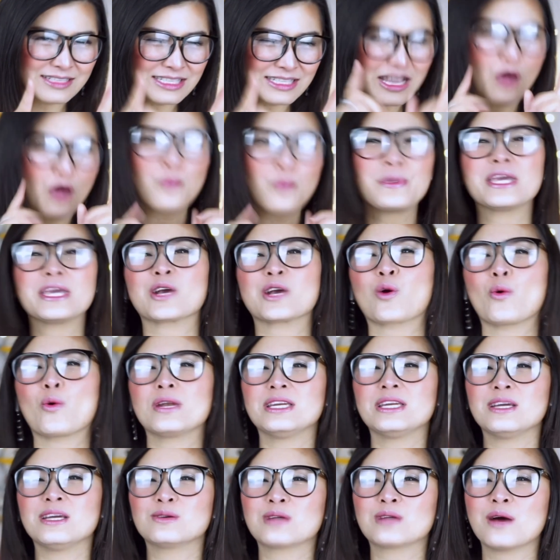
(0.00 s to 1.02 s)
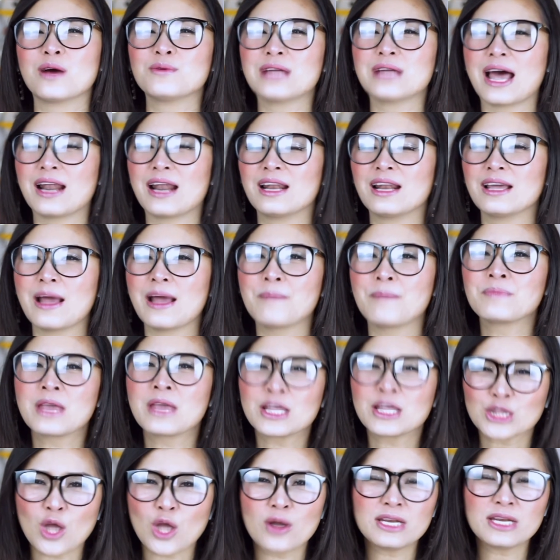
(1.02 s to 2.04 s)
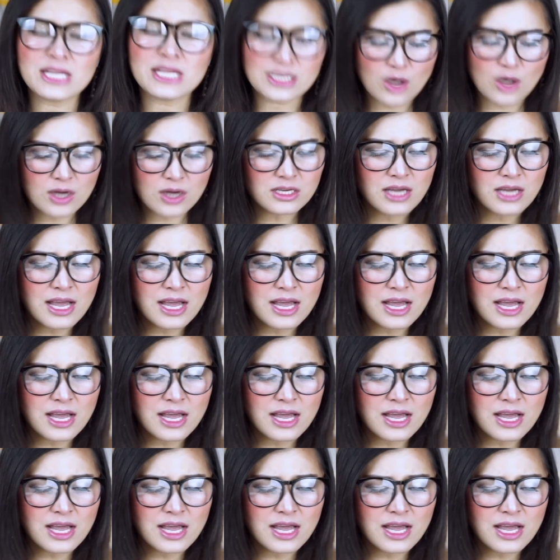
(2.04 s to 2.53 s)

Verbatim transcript: เจ้าเพียงคนเดียวเท่านั้นเลยตอนนี้ก็